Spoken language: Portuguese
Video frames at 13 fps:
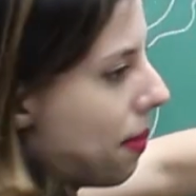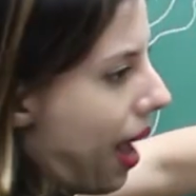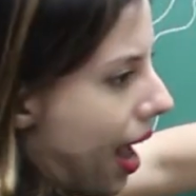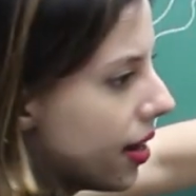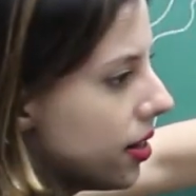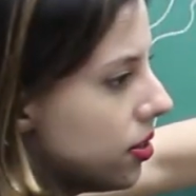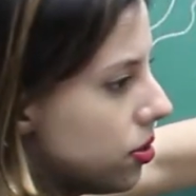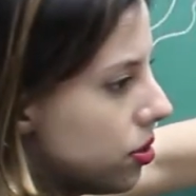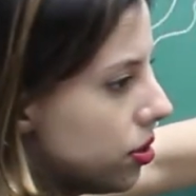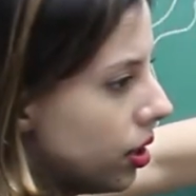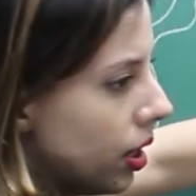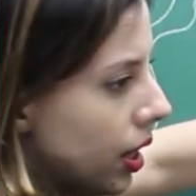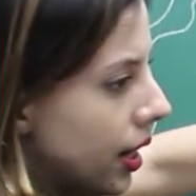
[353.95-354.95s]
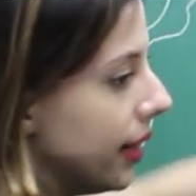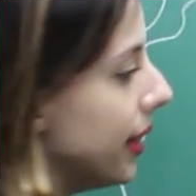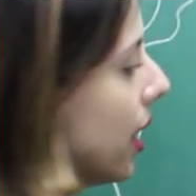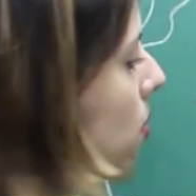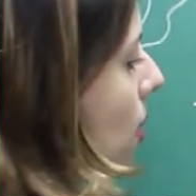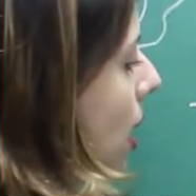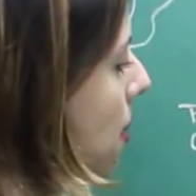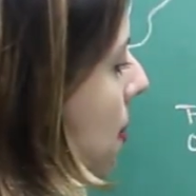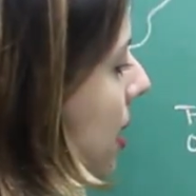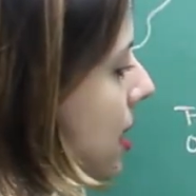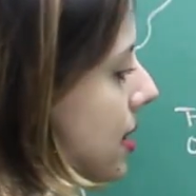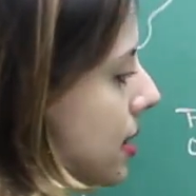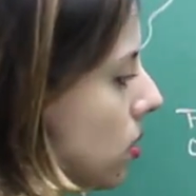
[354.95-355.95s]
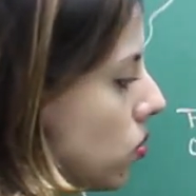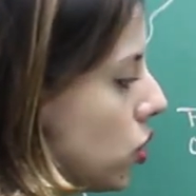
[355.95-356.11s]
mais, não há liberação